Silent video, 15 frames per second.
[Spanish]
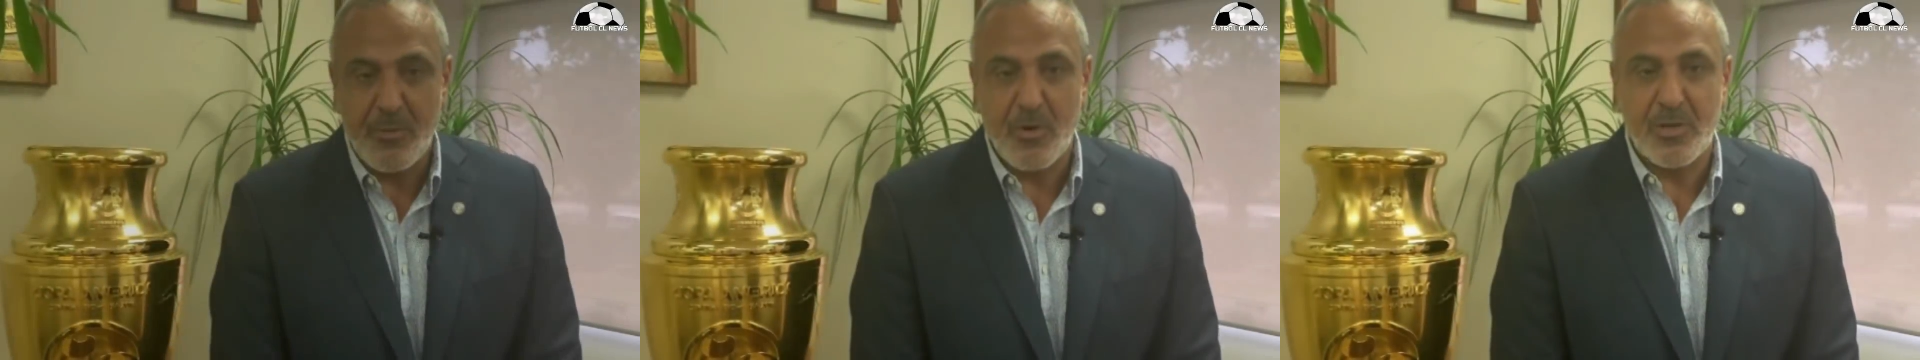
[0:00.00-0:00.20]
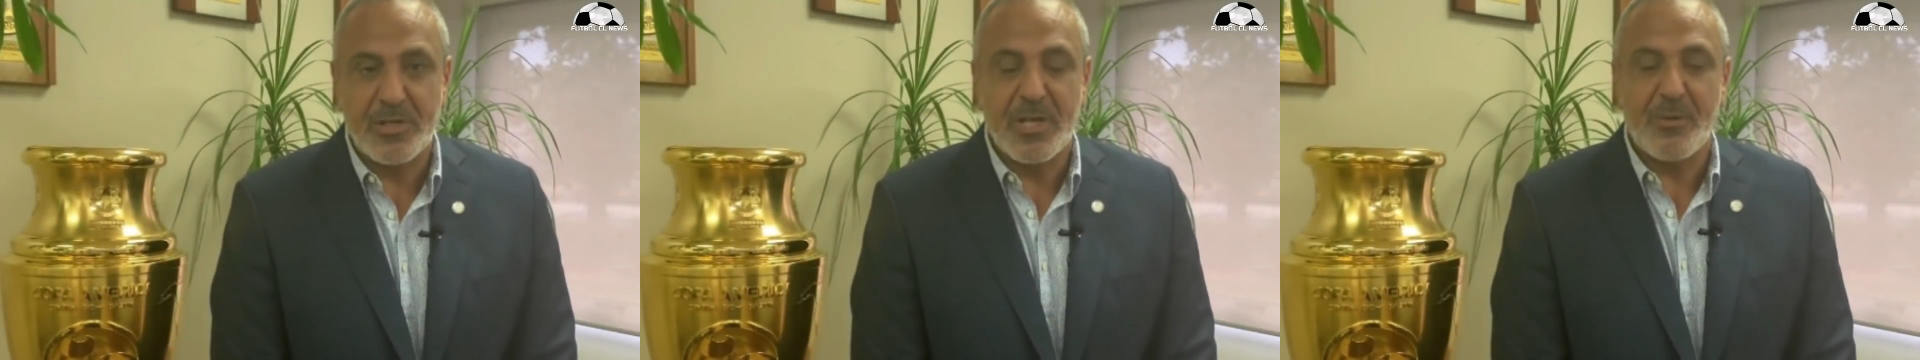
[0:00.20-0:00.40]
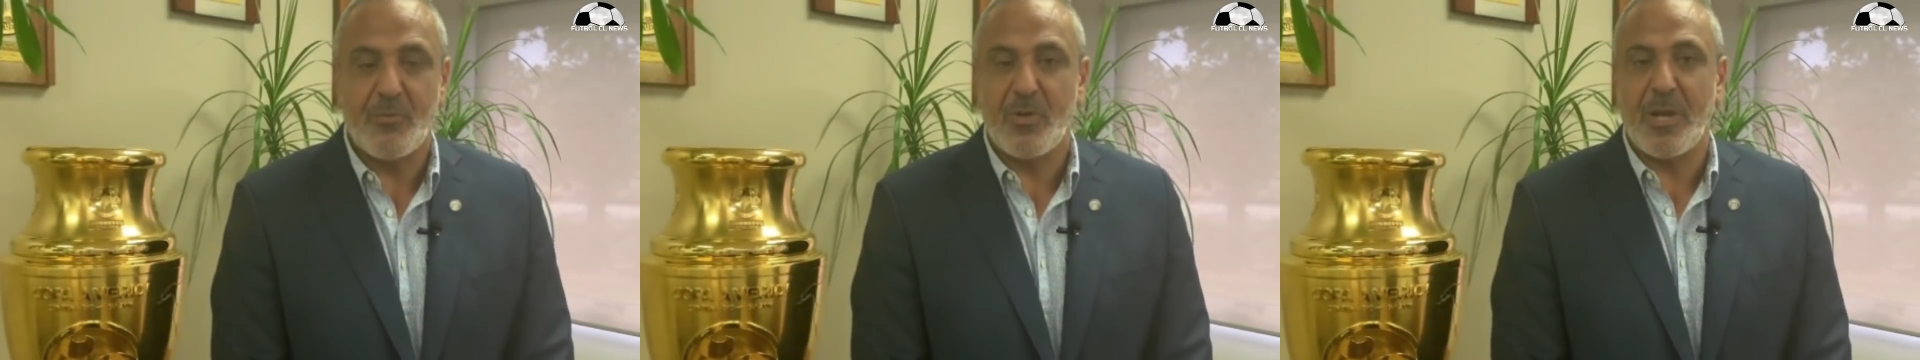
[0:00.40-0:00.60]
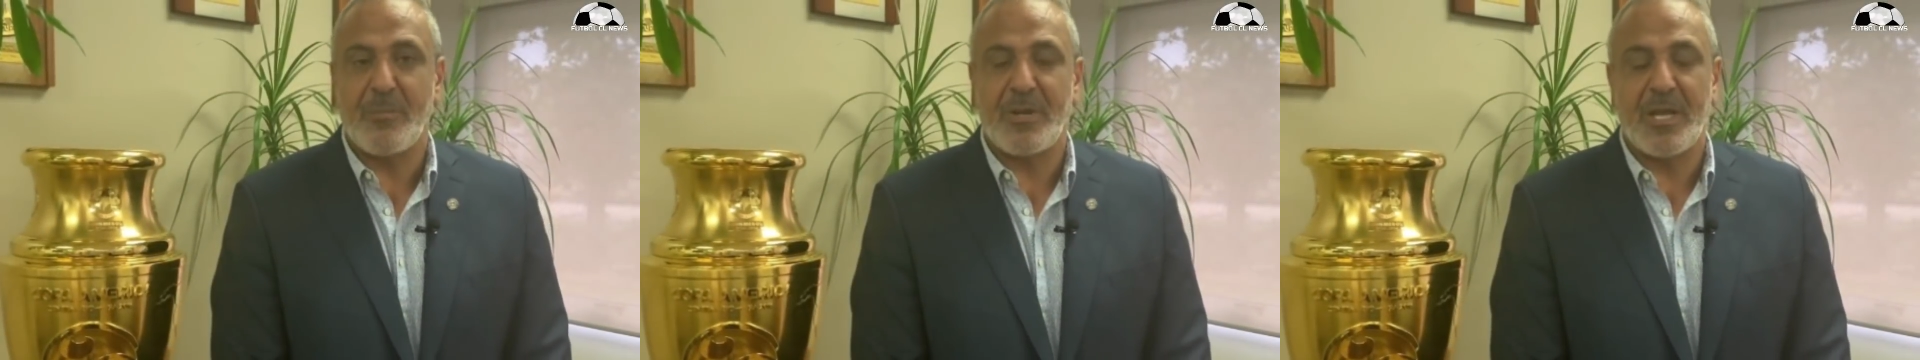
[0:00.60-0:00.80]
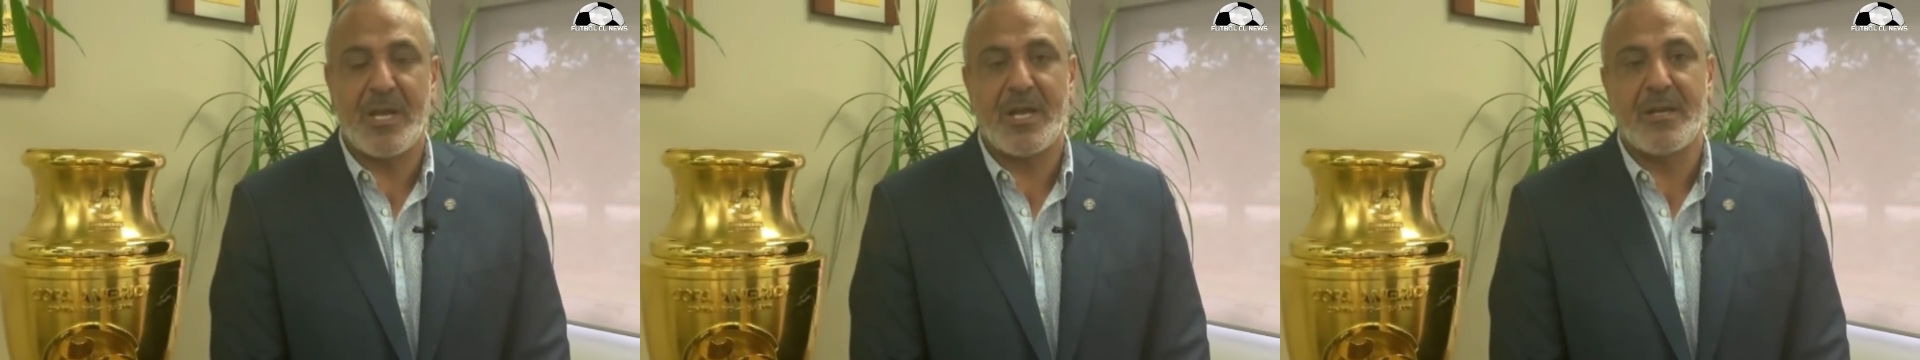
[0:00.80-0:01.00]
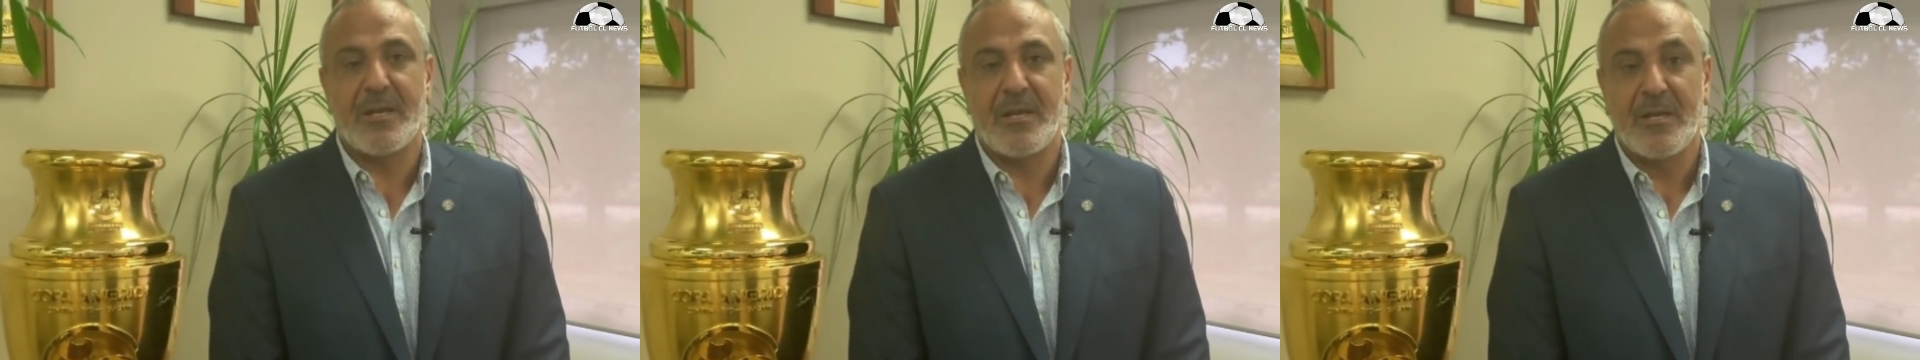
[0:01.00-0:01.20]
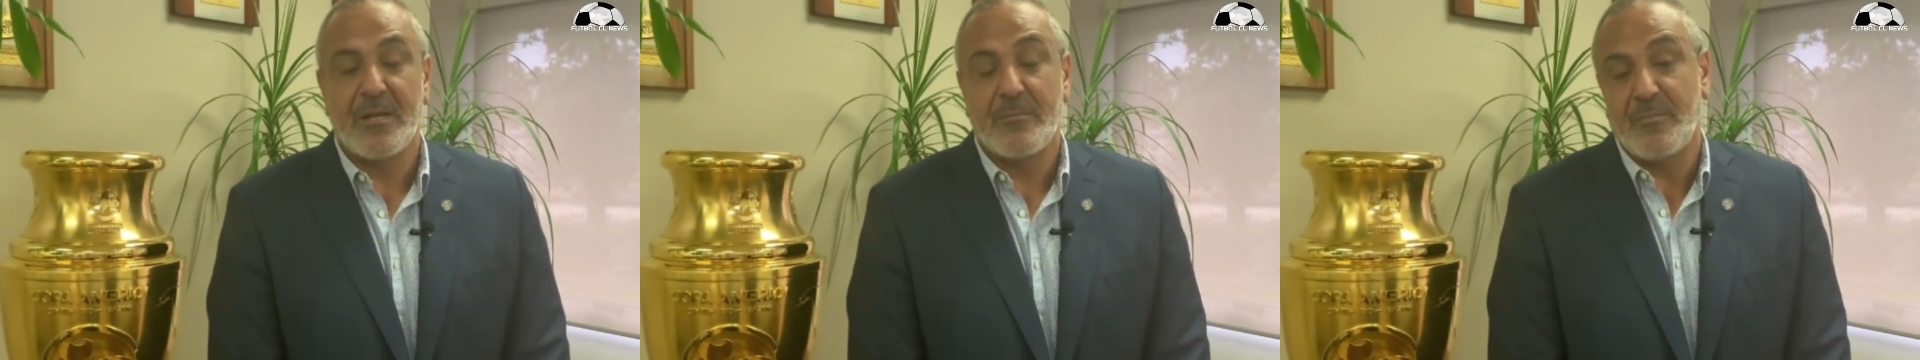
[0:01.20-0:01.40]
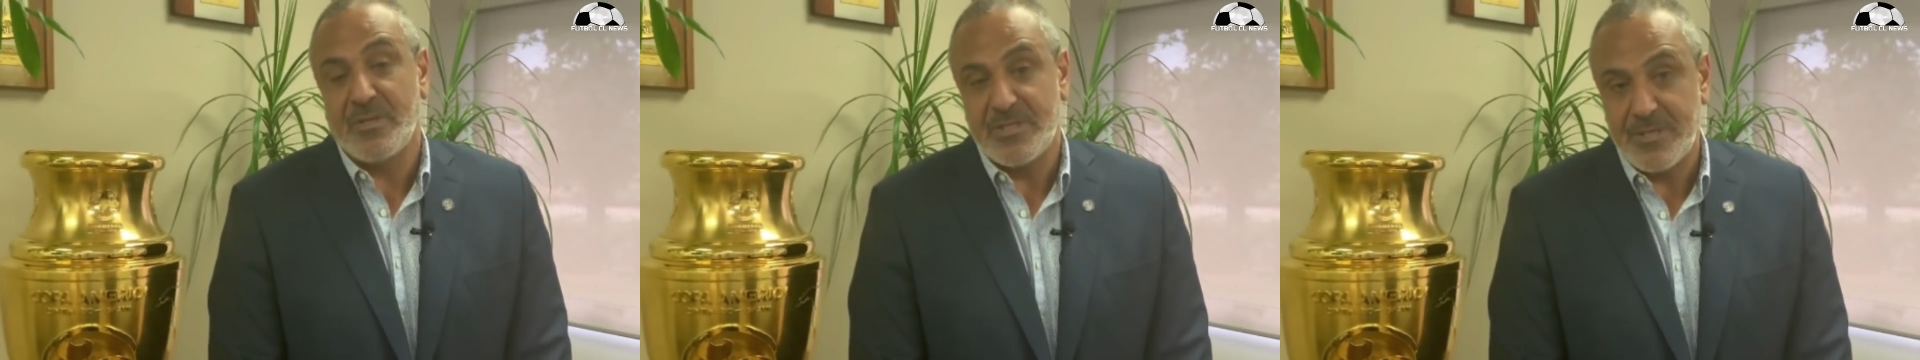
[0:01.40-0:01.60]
plan B, lo más probable